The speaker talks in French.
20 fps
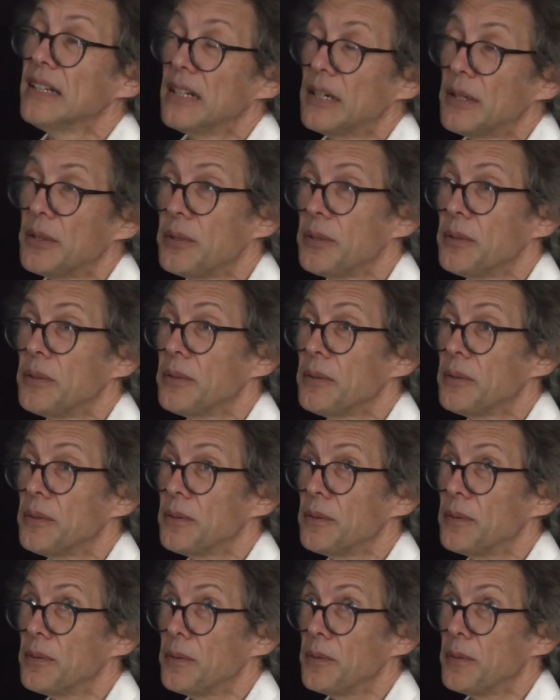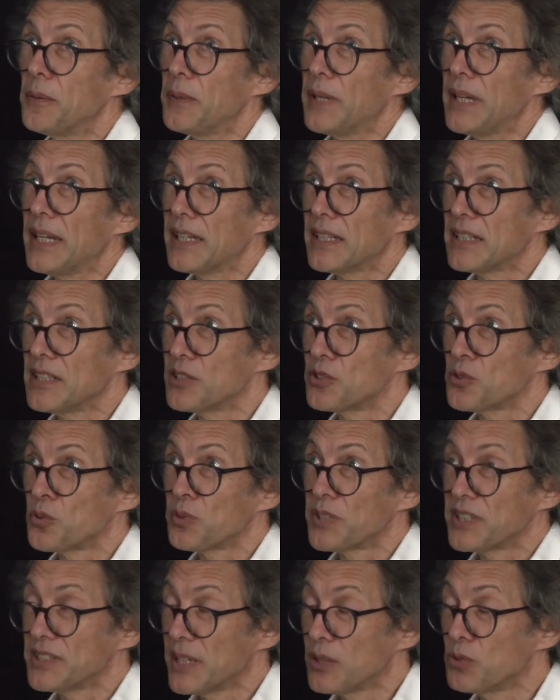et qui
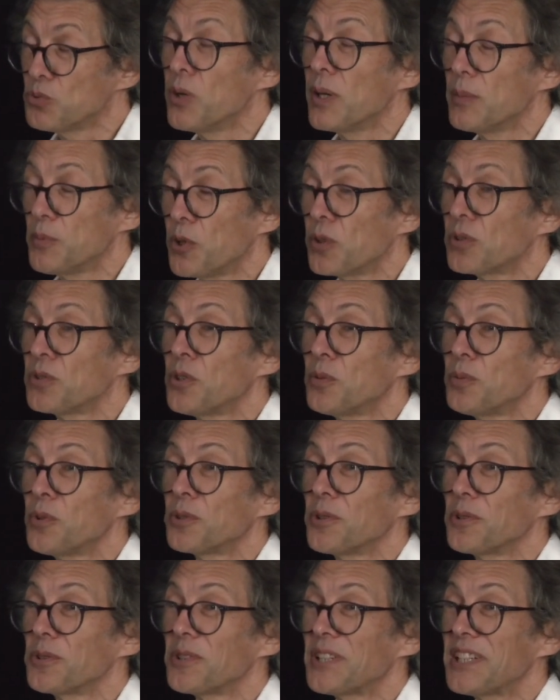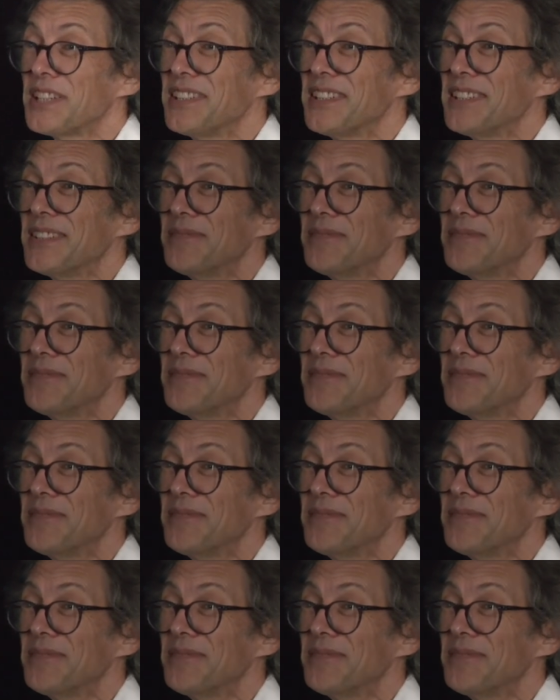sont des atouts importants pour notre unité.